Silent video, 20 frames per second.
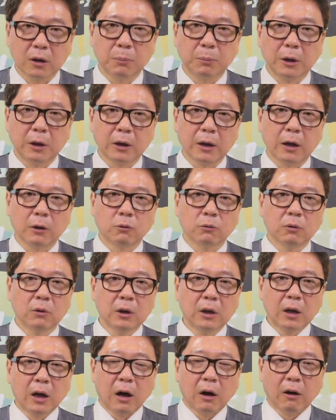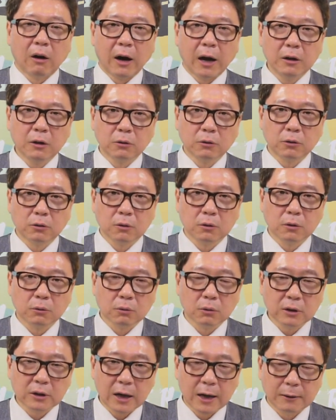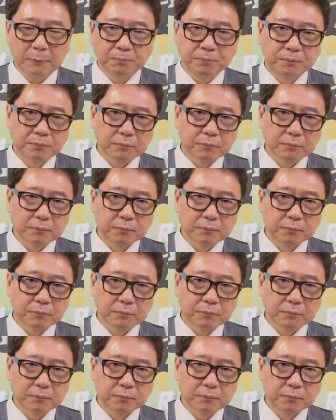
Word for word: 个瓶盖股，好，还有就是说在。